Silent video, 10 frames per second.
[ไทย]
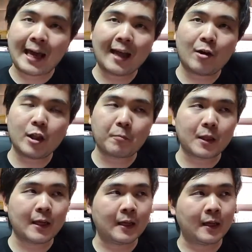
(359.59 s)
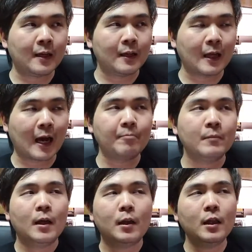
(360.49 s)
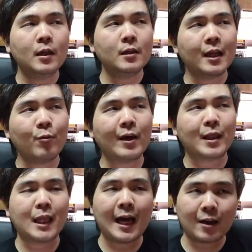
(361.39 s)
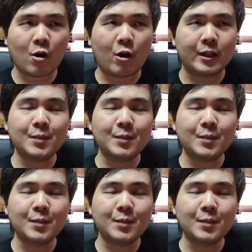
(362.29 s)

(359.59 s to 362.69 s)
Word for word: 2514นะครับซึ่งเรียกได้ว่าสร้างก่อ